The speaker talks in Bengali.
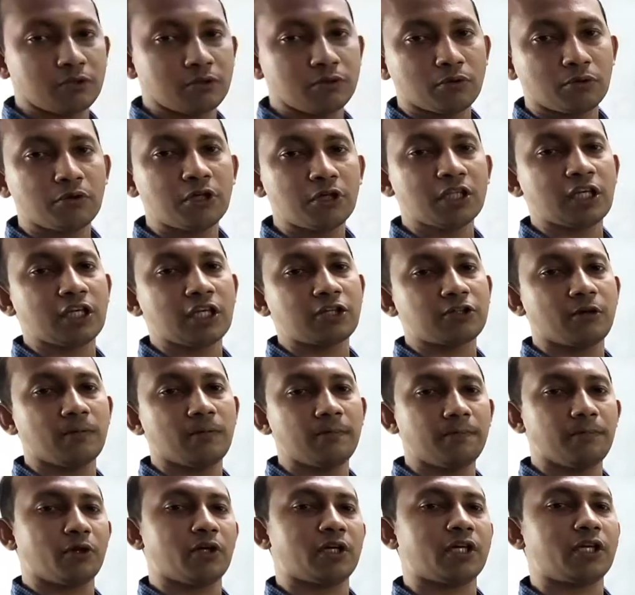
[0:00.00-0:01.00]
গ্রহিতা
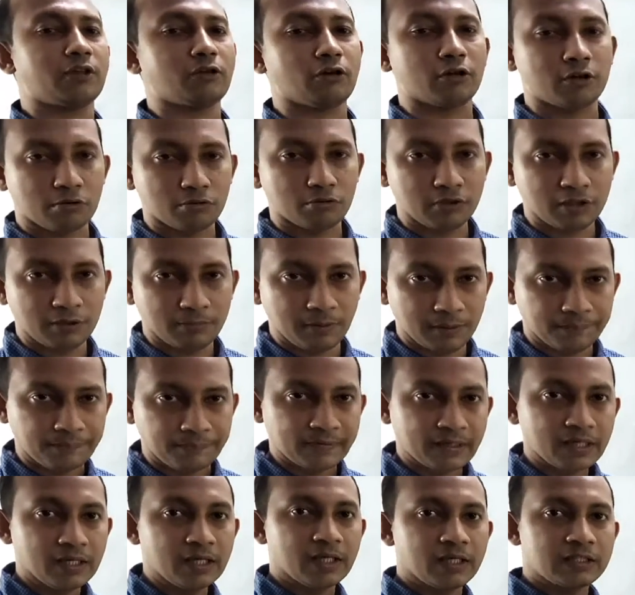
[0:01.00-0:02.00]
সম্পর্কে তথ্য নেবেন
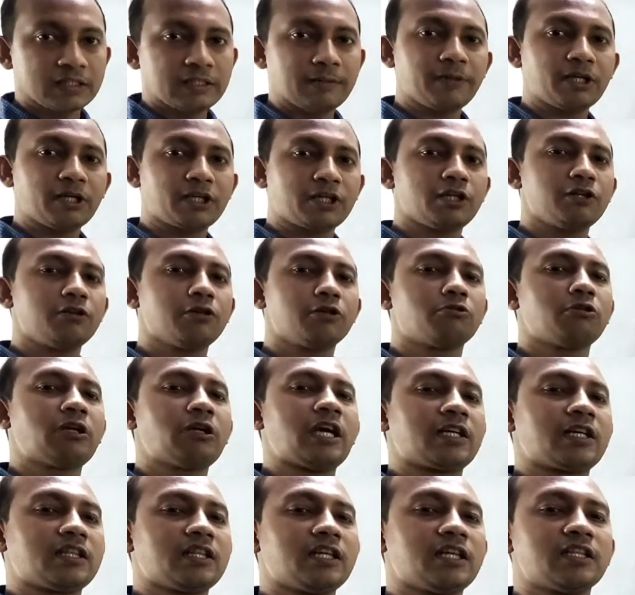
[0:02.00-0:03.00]
যে ব্যক্তিগত
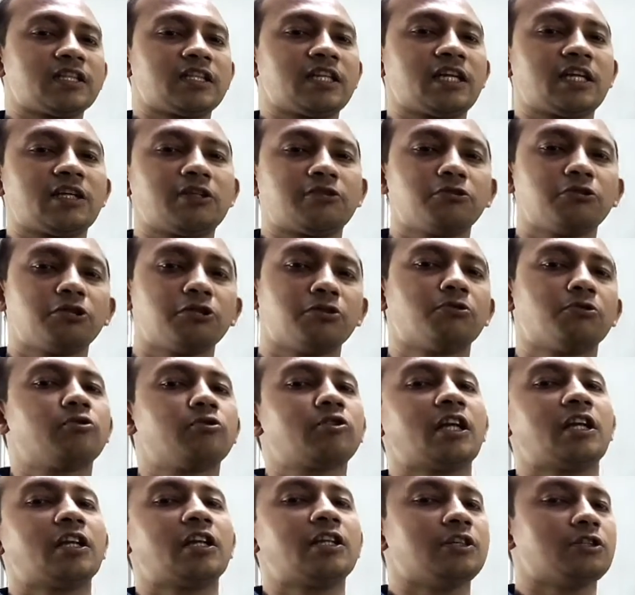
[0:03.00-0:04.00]
ডাক্তার তার যদি কোনো
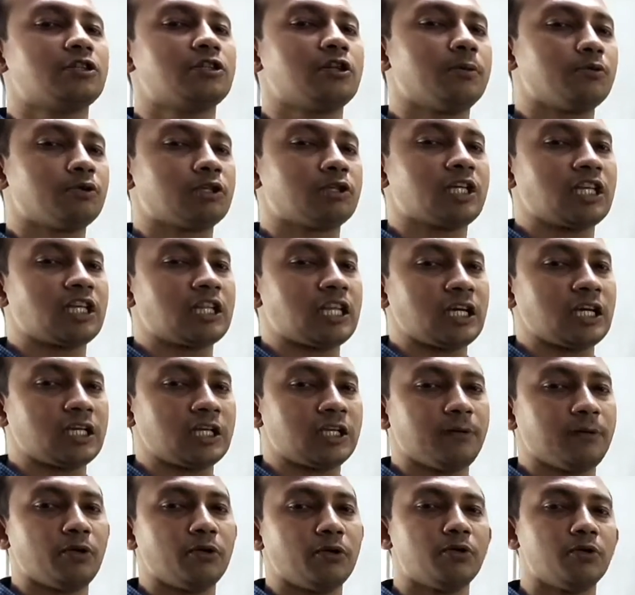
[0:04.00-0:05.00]
শারীরিক সমস্যা
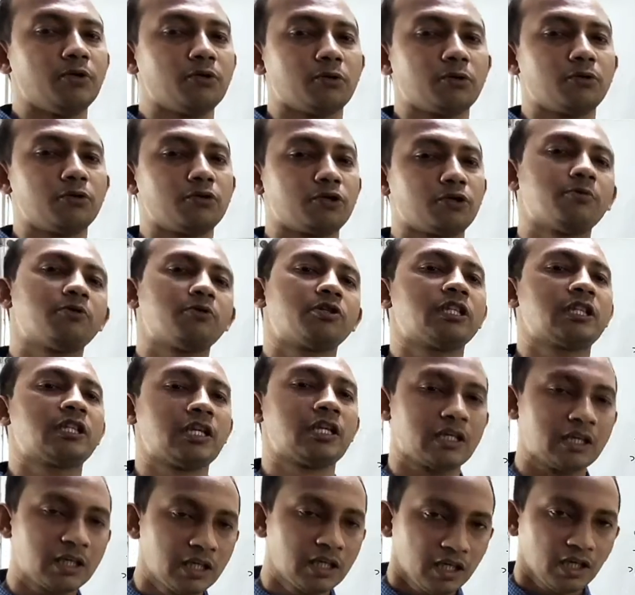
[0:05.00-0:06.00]
থাকে বা অন্য কোনো সমস্যা
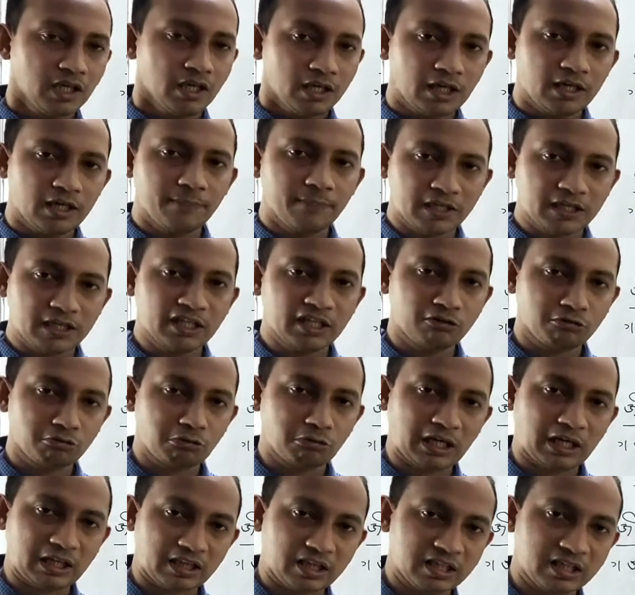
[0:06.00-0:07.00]
থাকে এটা ব্যক্তিগত
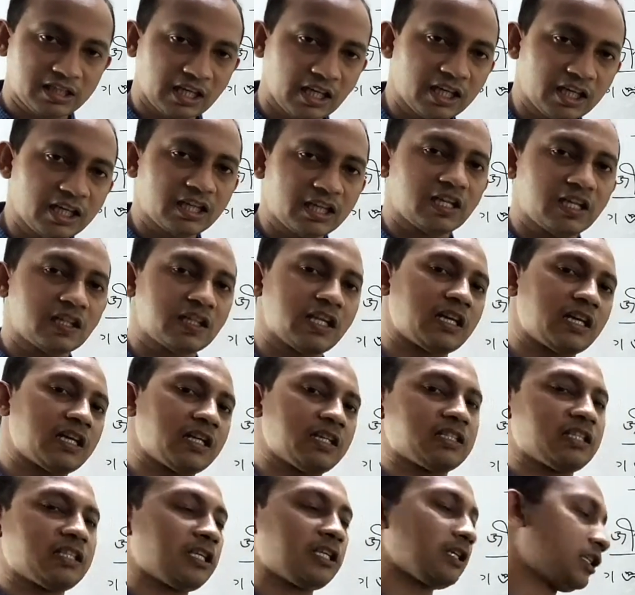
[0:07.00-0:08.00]
ডাক্তার জানে তাই তার
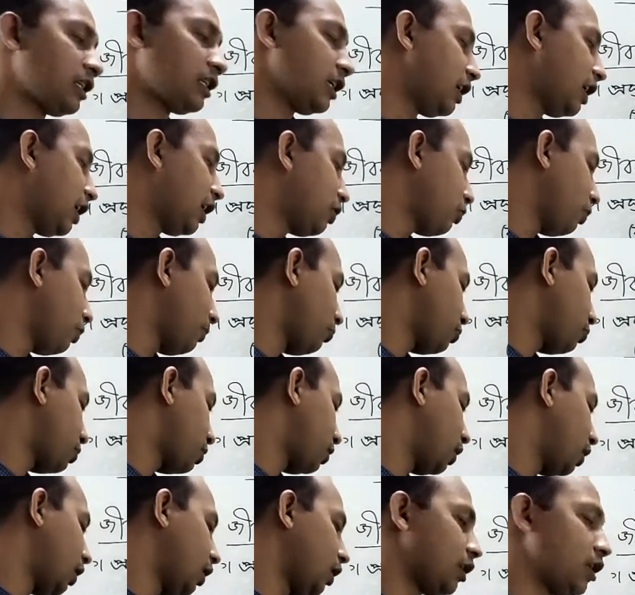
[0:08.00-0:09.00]
কাছ থেকে সে এই
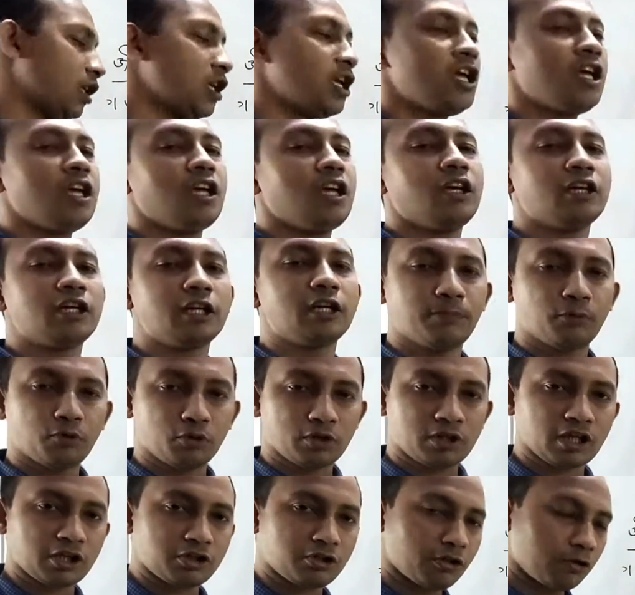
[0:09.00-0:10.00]
সমস্যা এই
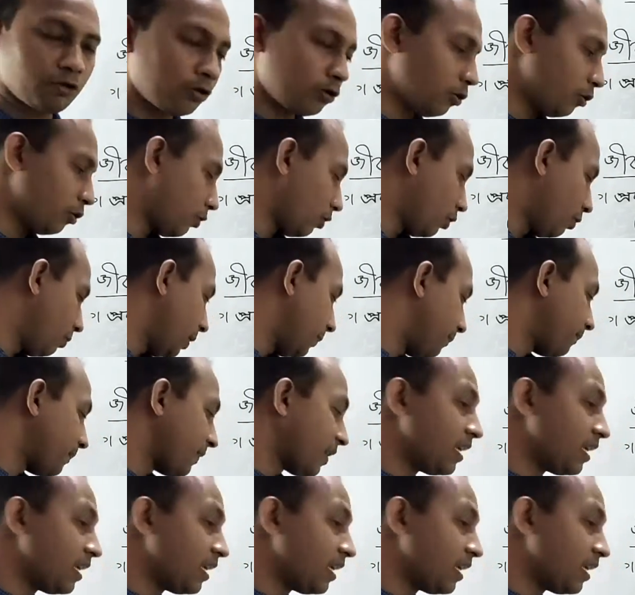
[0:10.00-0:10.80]
রিপোর্টটা সংগ্রহ করবে